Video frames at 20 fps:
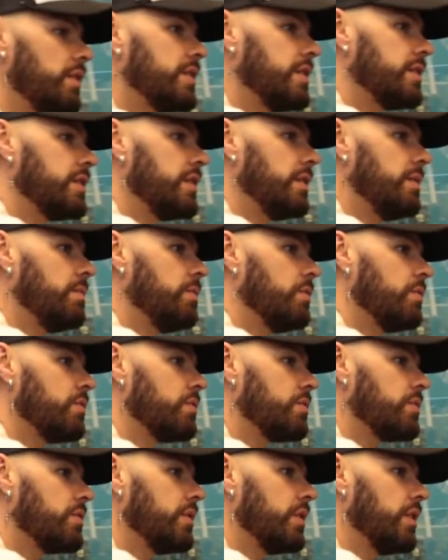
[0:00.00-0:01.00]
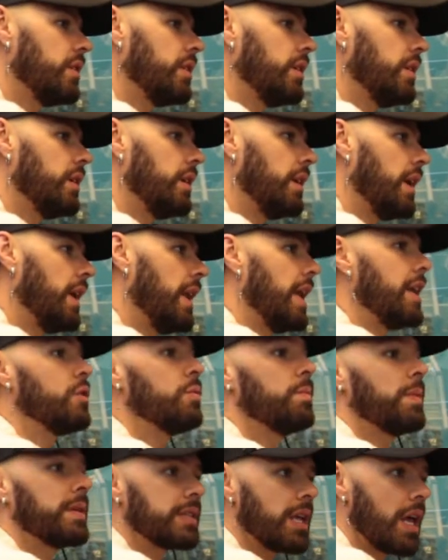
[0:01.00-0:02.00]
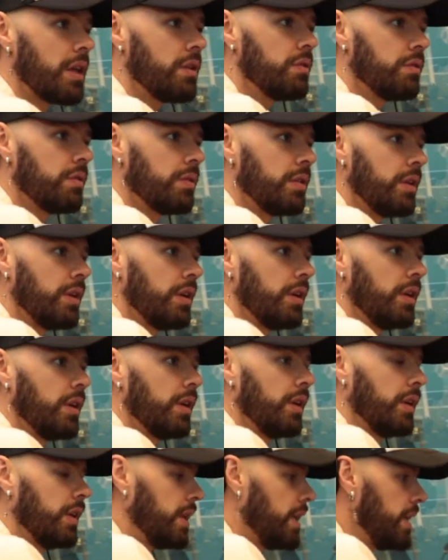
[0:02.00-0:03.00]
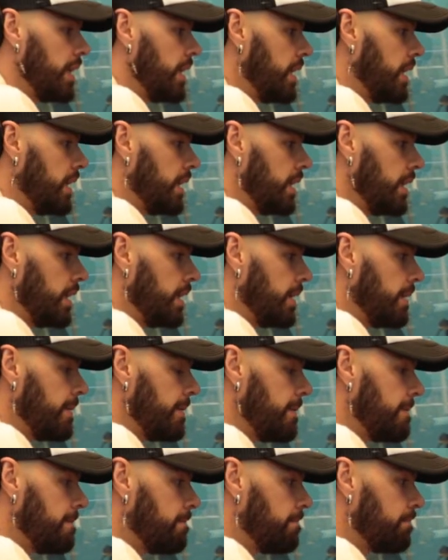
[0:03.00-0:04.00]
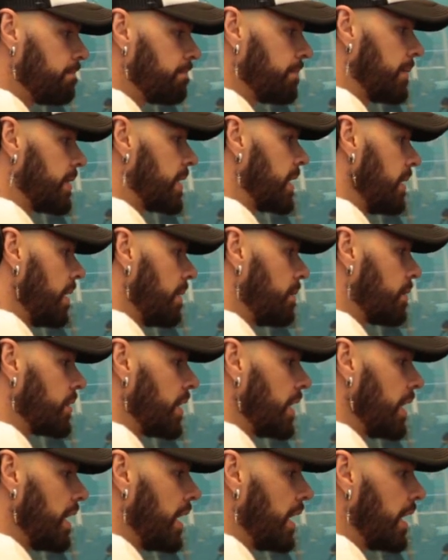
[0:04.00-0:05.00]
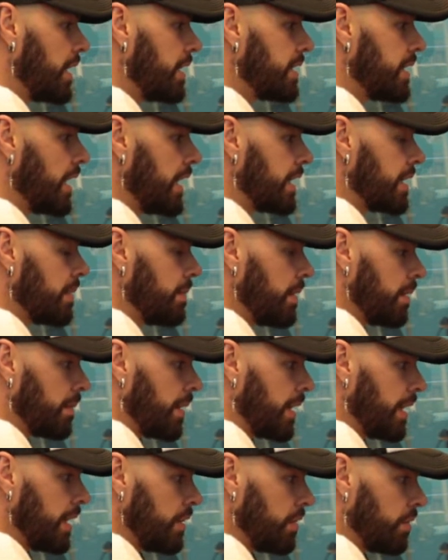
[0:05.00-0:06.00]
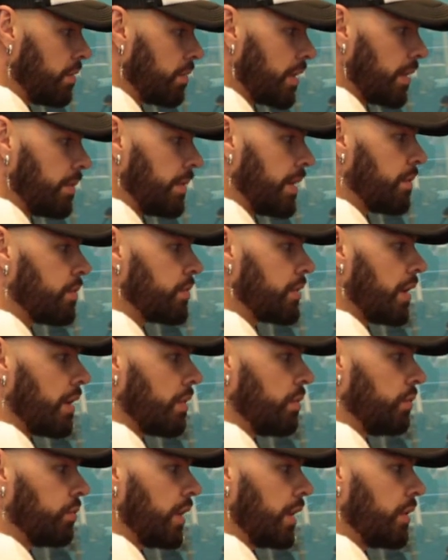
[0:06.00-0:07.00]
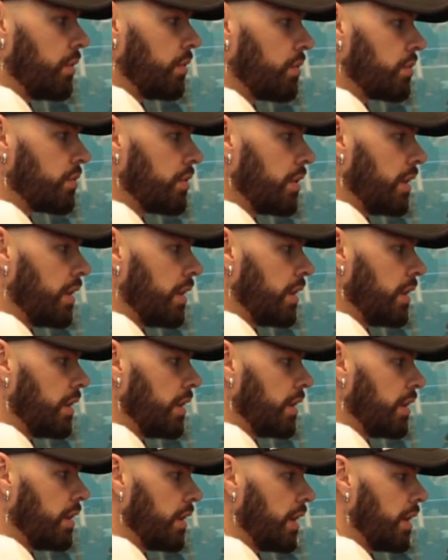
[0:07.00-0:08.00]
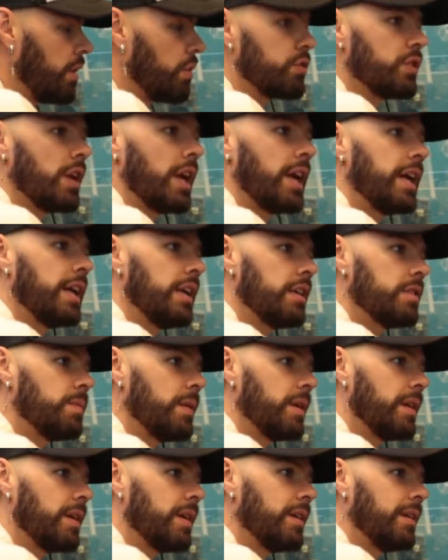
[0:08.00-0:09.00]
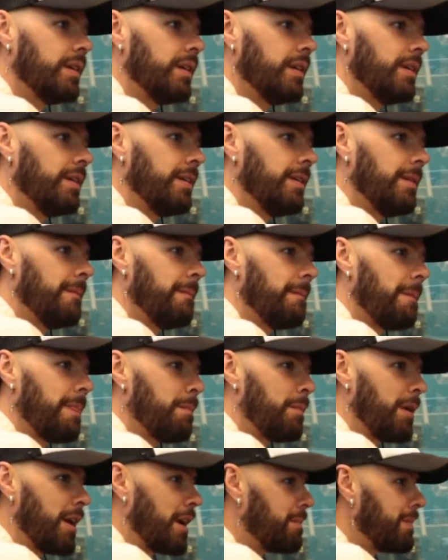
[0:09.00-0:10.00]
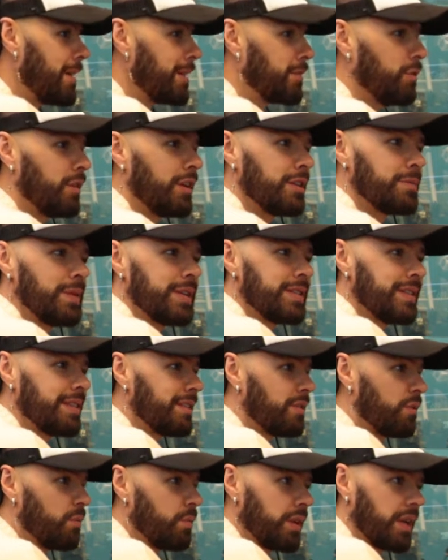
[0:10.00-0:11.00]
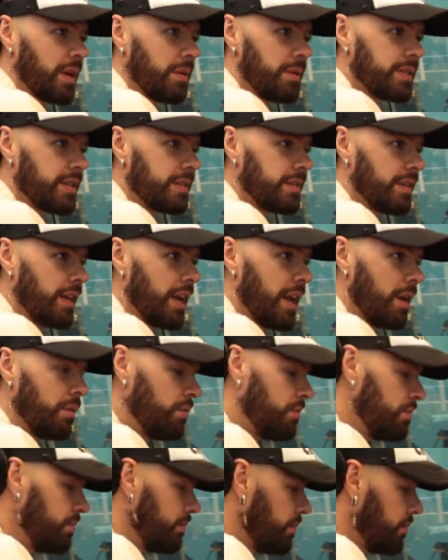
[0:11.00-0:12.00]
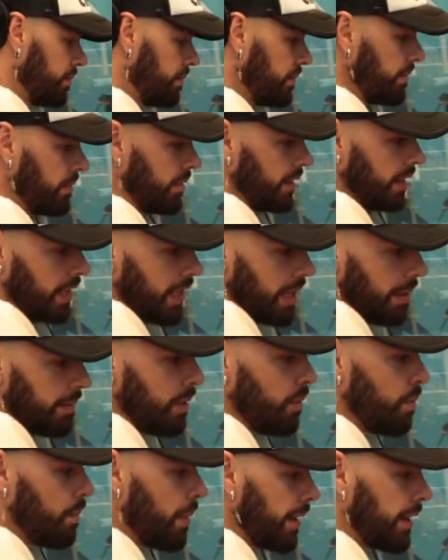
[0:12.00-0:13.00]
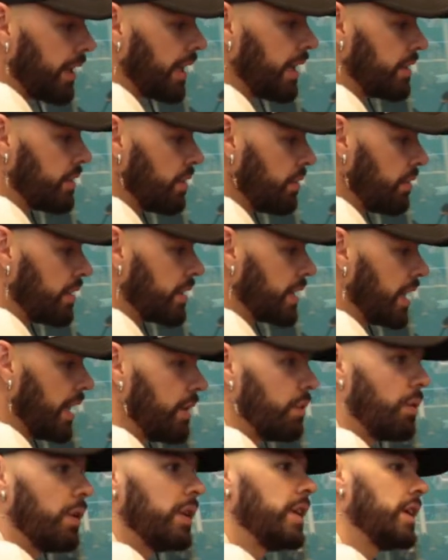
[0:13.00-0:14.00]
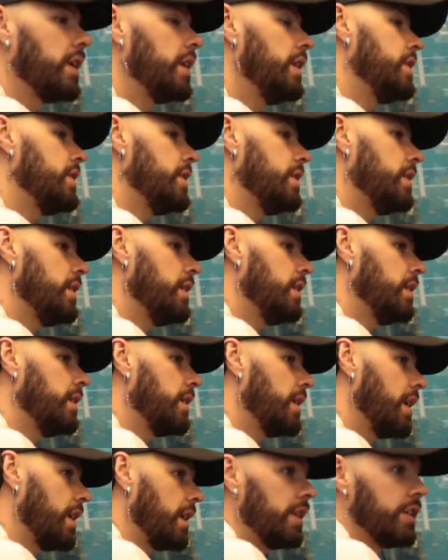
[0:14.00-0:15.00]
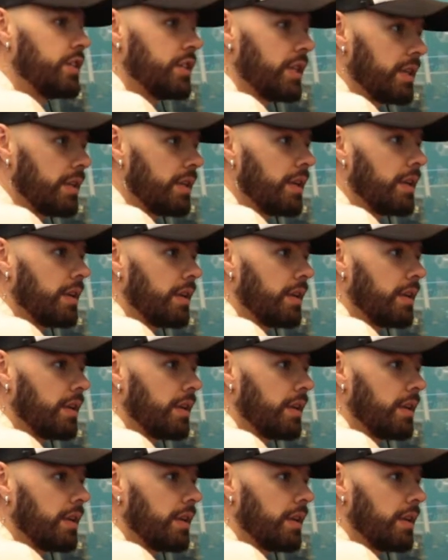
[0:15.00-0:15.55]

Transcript: las escribimos eh, el año pasado y escribíamos ahí a distancia, mi hermana y yo. Terminamos ya juntándonos en, en Los Ángeles para, para armar todas las piezas de rompecabezas del álbum y había un par de canciones que al igual de, que cliché